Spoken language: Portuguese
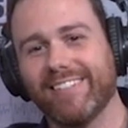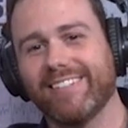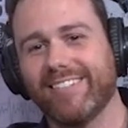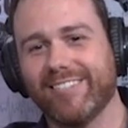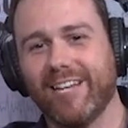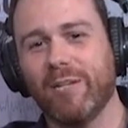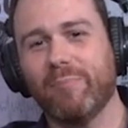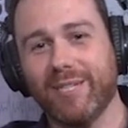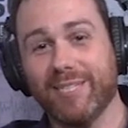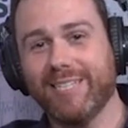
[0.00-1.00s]
a gente está ali
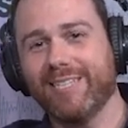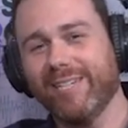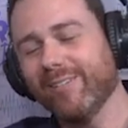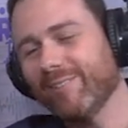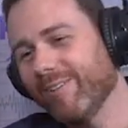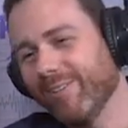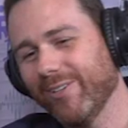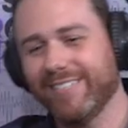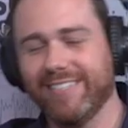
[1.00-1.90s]
pesquisando alguma coisa.